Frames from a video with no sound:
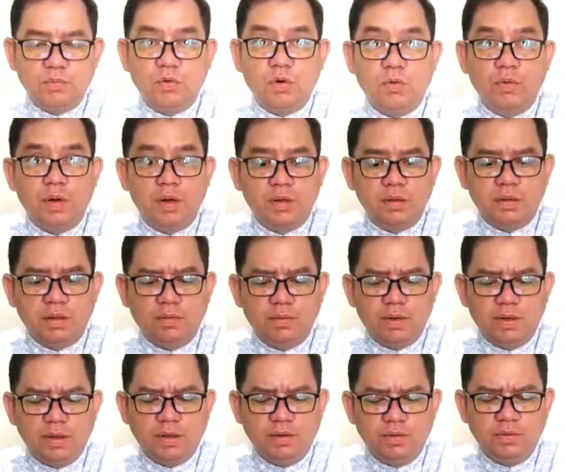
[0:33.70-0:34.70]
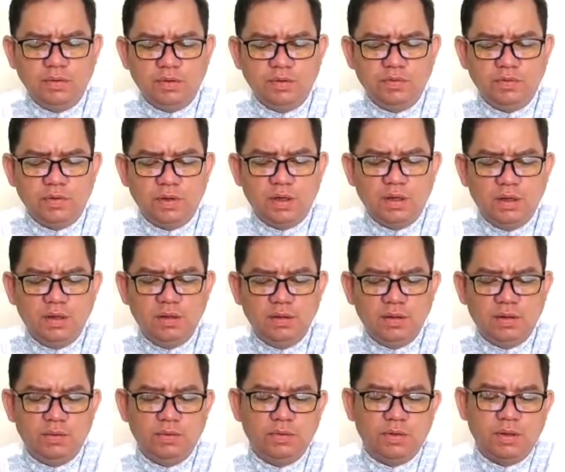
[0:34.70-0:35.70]
semua wartawan
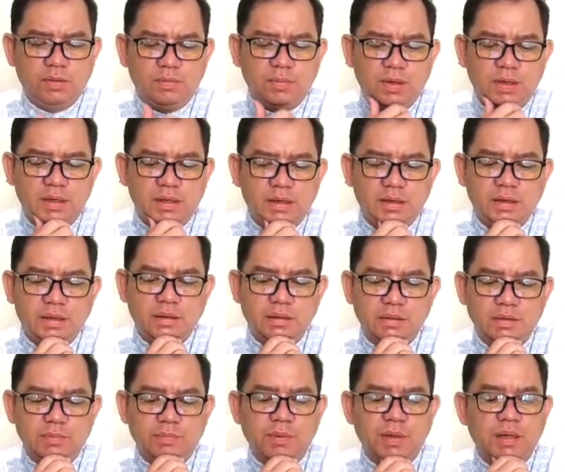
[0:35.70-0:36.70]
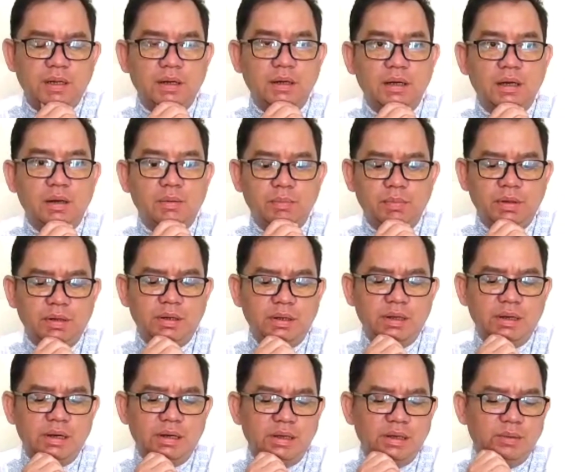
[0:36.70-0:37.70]
Indonesia, terutama kepada rekan
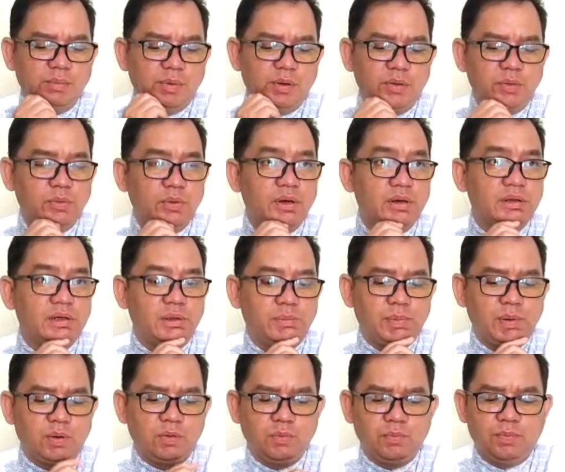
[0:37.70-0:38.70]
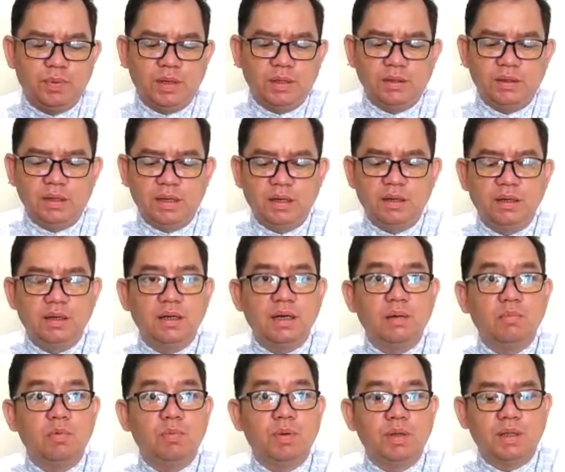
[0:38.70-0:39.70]
media yang bertugas di Parung
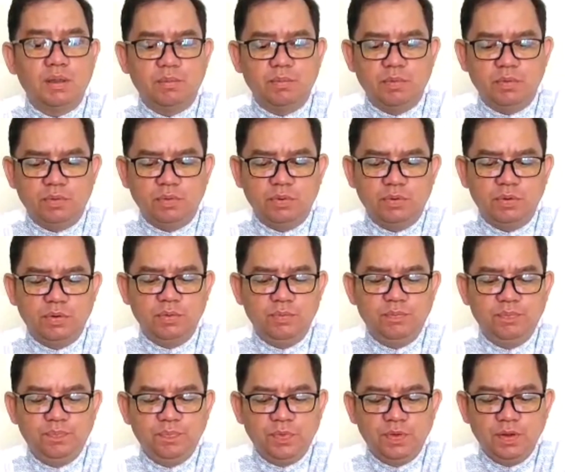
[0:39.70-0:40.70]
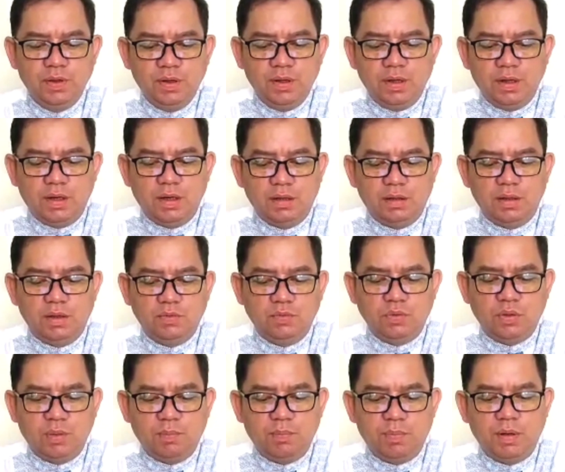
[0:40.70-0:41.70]
Panjang, Kabupaten Bogor, atas
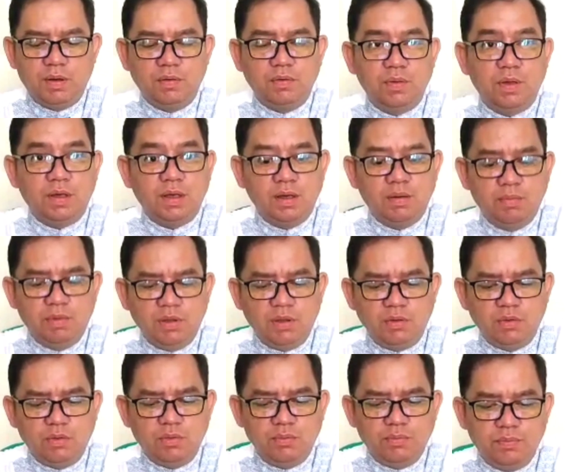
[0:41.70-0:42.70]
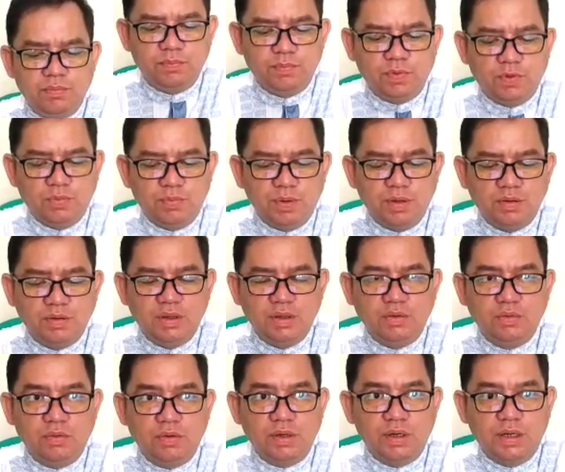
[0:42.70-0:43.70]
ucapan saya menjunjung
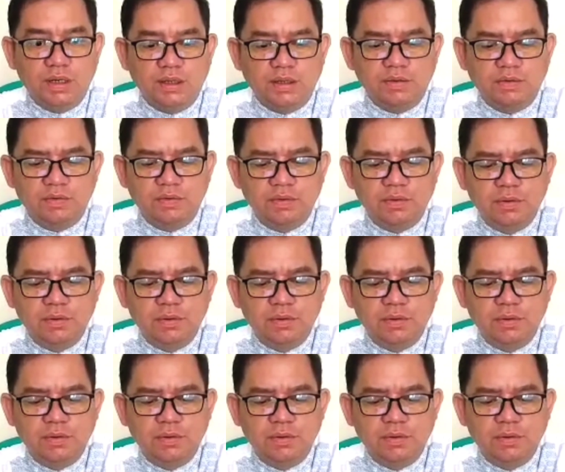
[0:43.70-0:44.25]
profesi jurnalis.